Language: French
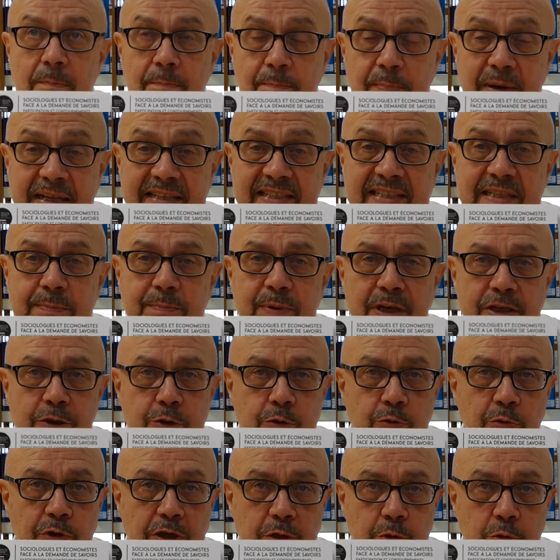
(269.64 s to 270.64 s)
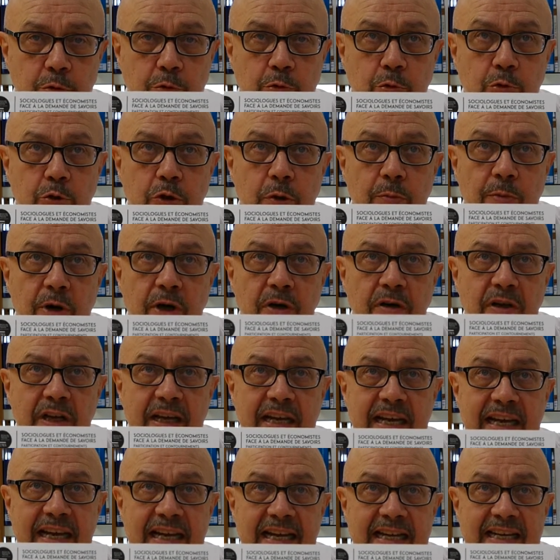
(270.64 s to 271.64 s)
participation et contournement
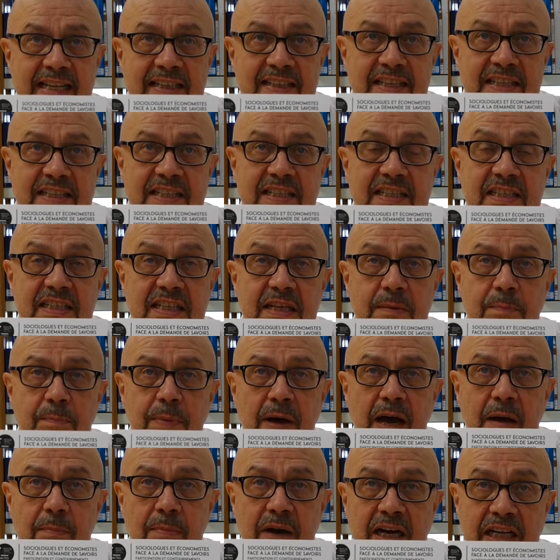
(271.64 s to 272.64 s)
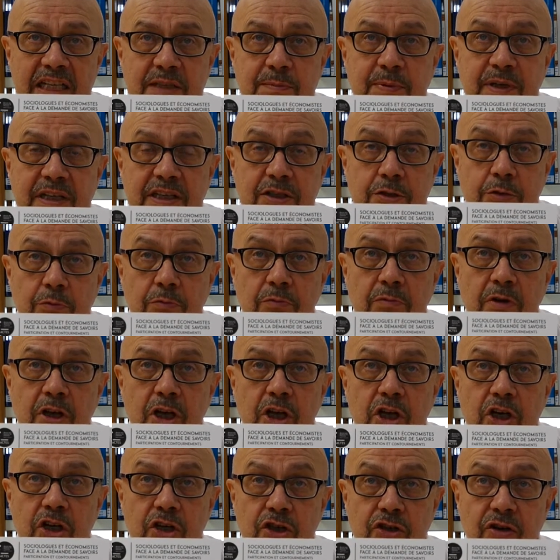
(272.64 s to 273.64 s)
il est édité par Marie Bresson,
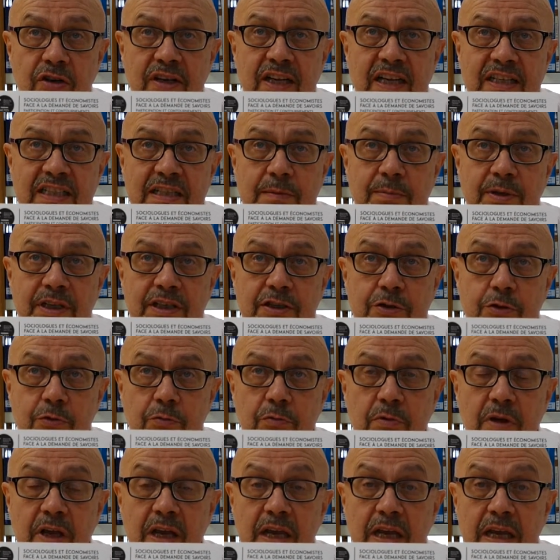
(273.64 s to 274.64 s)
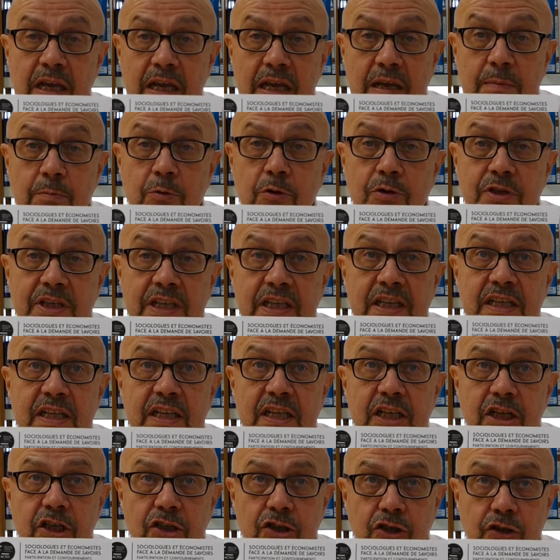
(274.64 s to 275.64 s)
Jean Cartier-Bresson et Monique
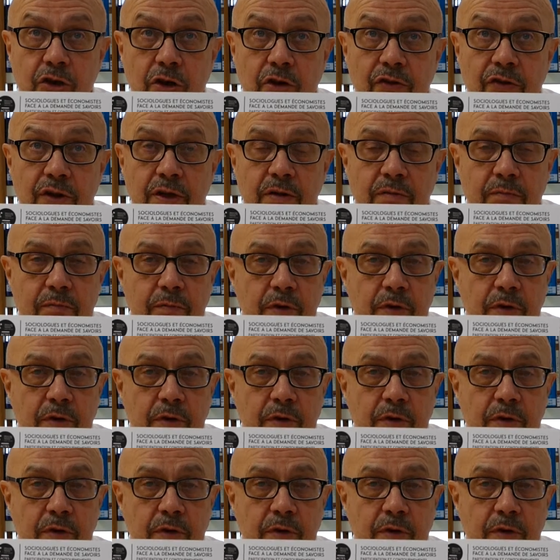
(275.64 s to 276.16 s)
Hirschhorn.